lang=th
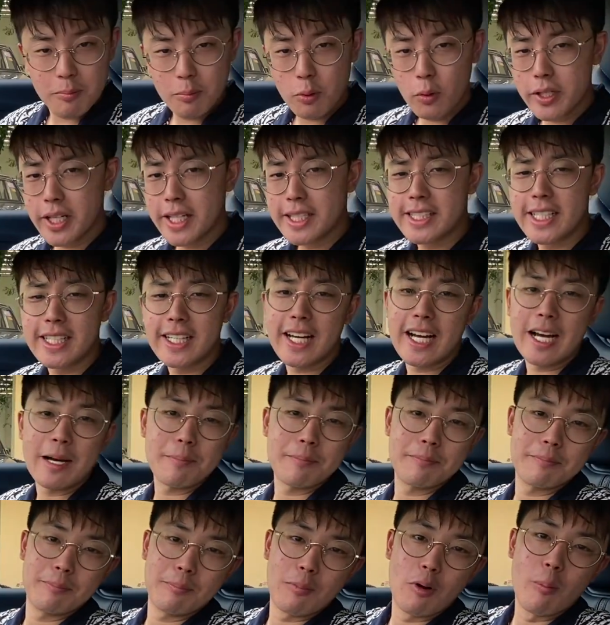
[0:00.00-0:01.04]
พูดจริงๆนะครับ
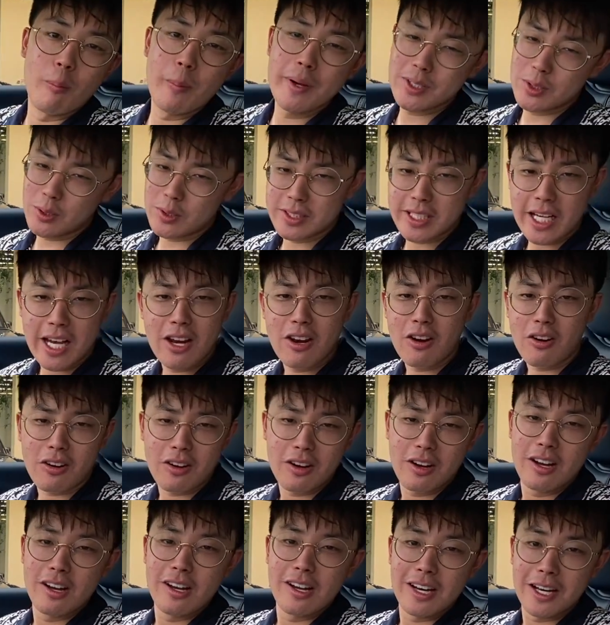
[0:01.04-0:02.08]
ผมไม่สนใจหรอก
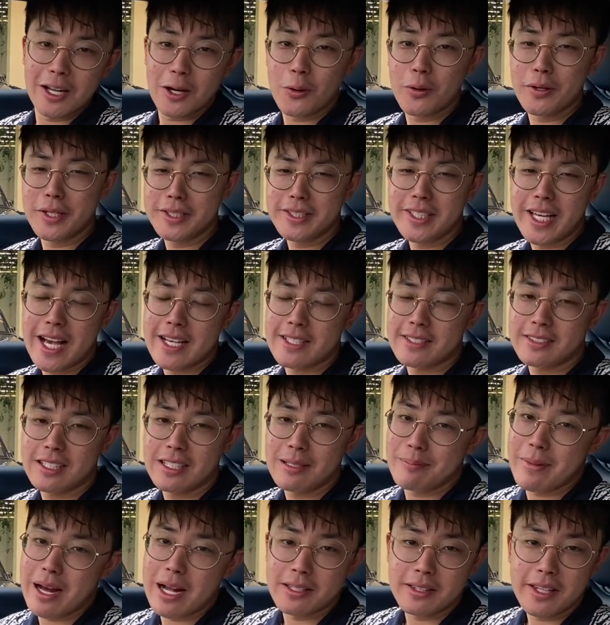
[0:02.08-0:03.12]
แล้วคนที่ซื้อ Aston
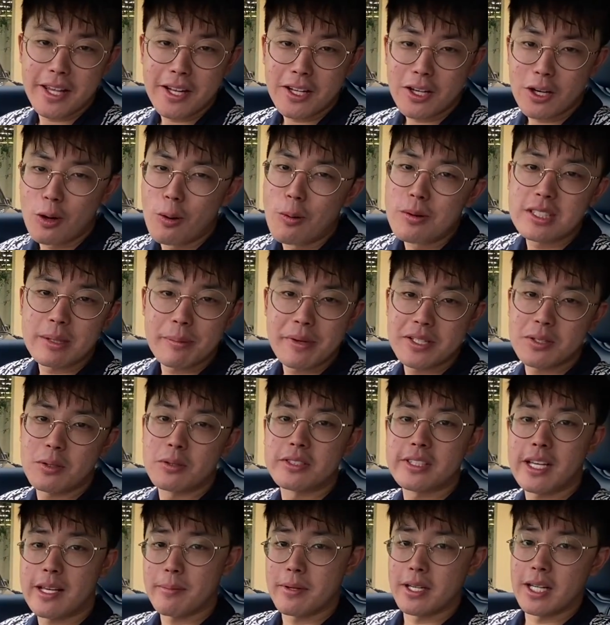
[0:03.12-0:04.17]
Martin ก็คงจะไม่สน
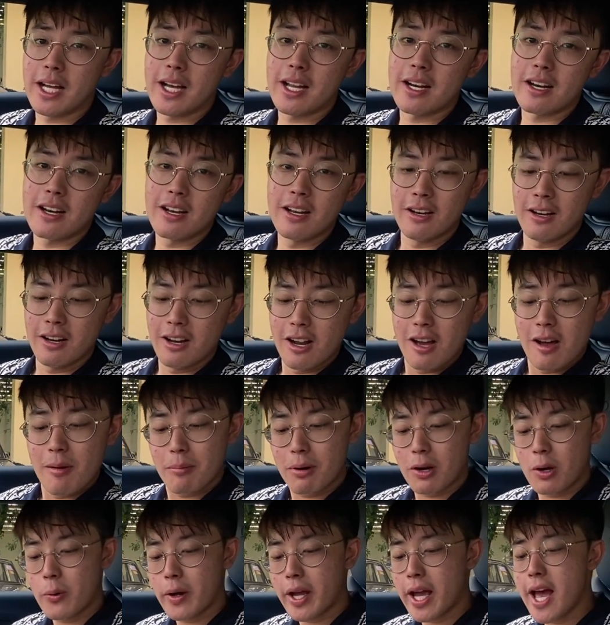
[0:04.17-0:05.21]
ใจเหมือนกันเพ
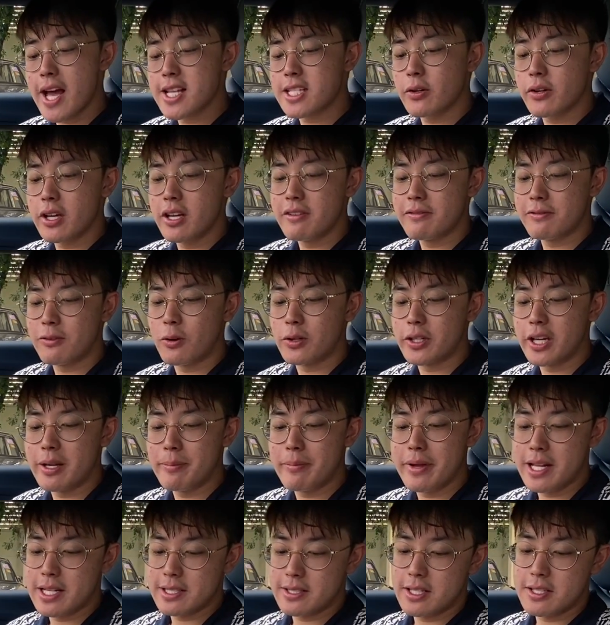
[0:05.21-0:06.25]
ราะว่าแค่เจ้า
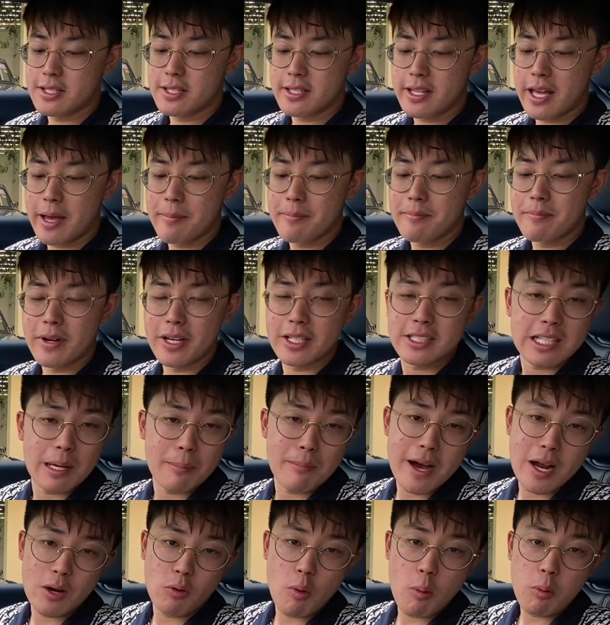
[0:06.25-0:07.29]
Infotainment System มันสา
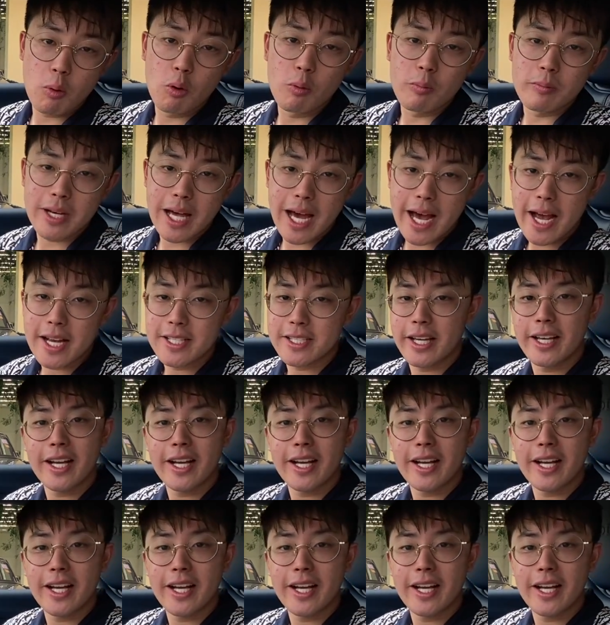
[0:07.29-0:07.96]
มารถควบคุมได้ใช้